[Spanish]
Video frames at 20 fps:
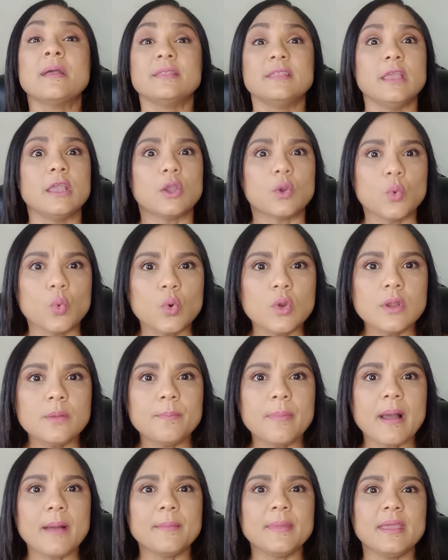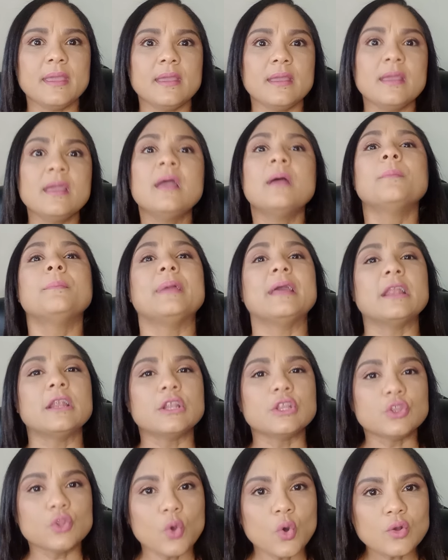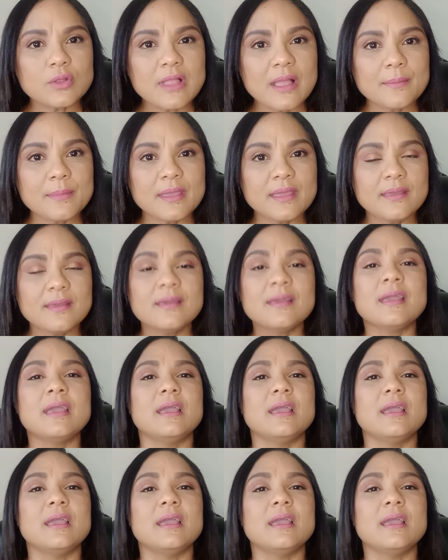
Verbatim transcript: discúlpame, perdóname,